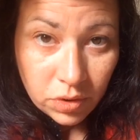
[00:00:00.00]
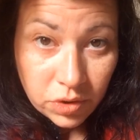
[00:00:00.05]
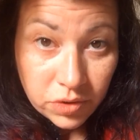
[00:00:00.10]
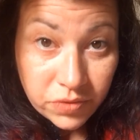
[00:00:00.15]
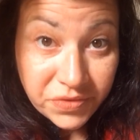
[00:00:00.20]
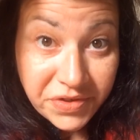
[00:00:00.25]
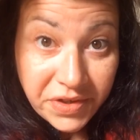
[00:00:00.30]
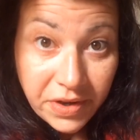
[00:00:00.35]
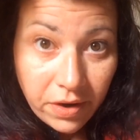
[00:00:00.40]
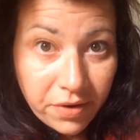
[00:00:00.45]

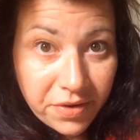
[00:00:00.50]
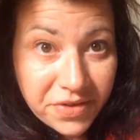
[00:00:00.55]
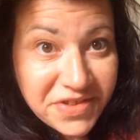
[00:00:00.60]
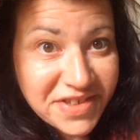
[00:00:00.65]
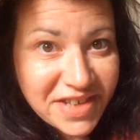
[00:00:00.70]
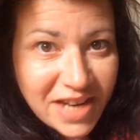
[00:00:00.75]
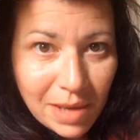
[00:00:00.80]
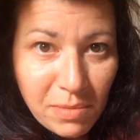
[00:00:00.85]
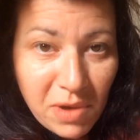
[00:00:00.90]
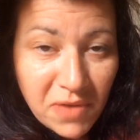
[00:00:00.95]
Je veux dire, euh,
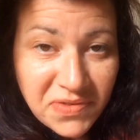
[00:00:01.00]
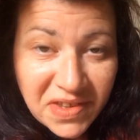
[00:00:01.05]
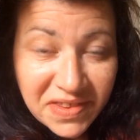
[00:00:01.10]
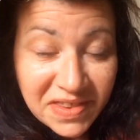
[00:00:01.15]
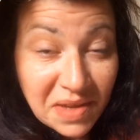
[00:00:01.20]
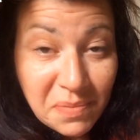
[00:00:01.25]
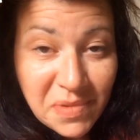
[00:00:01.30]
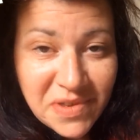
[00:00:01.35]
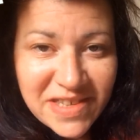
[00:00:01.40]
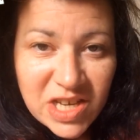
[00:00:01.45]
si la meuf
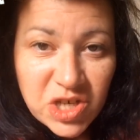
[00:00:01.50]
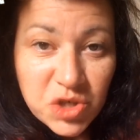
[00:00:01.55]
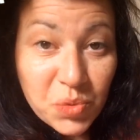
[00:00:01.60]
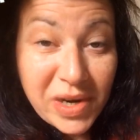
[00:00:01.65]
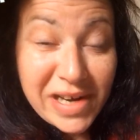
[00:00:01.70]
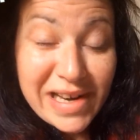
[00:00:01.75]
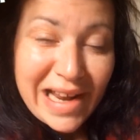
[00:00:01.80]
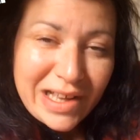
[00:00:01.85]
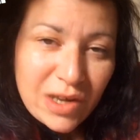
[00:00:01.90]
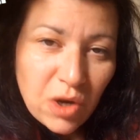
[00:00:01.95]
s'était mise à
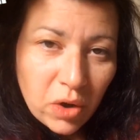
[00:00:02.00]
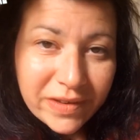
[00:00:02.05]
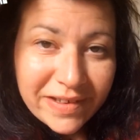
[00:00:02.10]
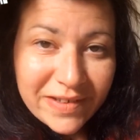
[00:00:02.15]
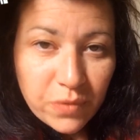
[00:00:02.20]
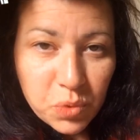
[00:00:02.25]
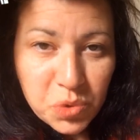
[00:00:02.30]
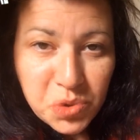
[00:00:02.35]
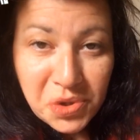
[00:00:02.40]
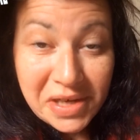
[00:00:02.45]
jouer de
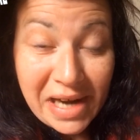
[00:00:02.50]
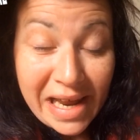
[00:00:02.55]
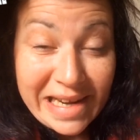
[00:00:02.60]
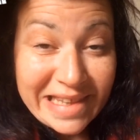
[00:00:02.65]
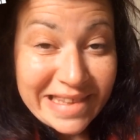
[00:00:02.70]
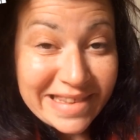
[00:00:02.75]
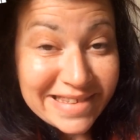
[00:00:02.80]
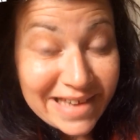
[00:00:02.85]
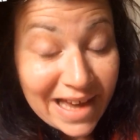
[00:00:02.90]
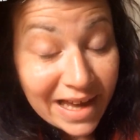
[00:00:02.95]
l'accordéon sur la
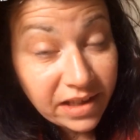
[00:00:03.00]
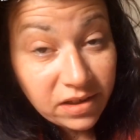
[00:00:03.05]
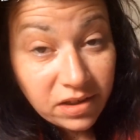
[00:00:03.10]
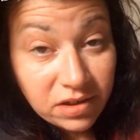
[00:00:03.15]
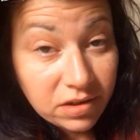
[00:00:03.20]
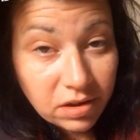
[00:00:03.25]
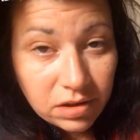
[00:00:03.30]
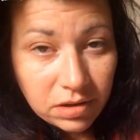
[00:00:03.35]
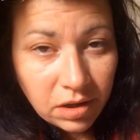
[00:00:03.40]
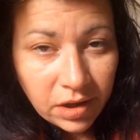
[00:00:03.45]
ligne
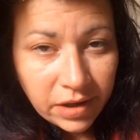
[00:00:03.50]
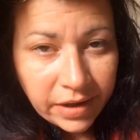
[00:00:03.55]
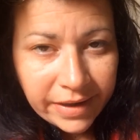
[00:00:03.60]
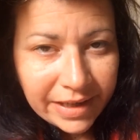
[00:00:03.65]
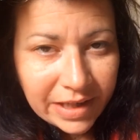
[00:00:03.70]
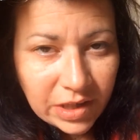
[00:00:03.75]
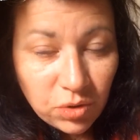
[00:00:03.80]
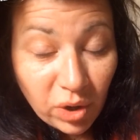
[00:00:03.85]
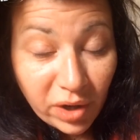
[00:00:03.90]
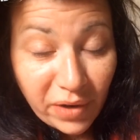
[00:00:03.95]
4,
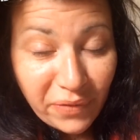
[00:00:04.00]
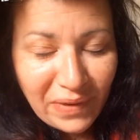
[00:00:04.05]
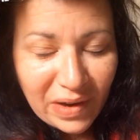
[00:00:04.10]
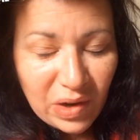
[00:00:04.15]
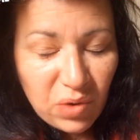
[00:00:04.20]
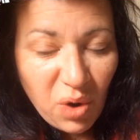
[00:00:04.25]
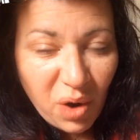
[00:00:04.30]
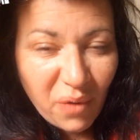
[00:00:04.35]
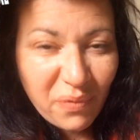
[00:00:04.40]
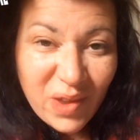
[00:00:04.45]
il lui aurait
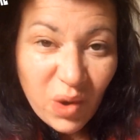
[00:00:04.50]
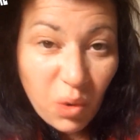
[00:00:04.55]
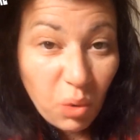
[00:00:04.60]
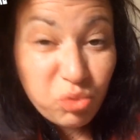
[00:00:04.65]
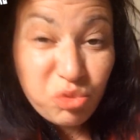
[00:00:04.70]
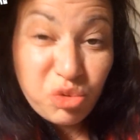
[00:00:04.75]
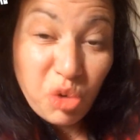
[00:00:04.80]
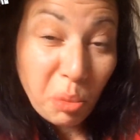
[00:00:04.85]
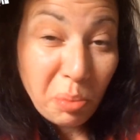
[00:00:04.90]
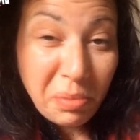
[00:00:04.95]
fallu environ
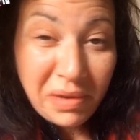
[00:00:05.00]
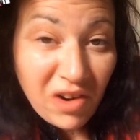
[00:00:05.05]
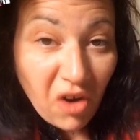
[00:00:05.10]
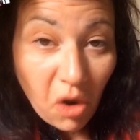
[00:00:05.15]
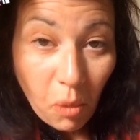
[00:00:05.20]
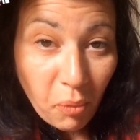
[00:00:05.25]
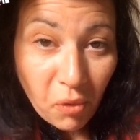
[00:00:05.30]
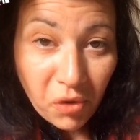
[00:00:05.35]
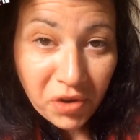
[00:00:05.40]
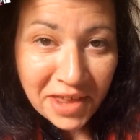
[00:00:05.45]
2000
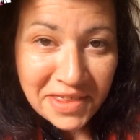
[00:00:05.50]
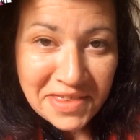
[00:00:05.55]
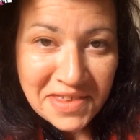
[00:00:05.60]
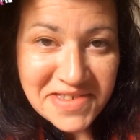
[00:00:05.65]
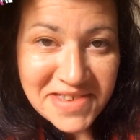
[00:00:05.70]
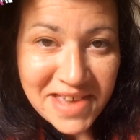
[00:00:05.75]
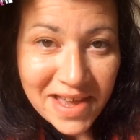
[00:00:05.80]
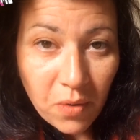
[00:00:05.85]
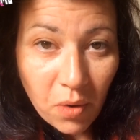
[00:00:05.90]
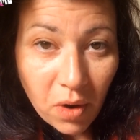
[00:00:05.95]
ans pour gagner ça,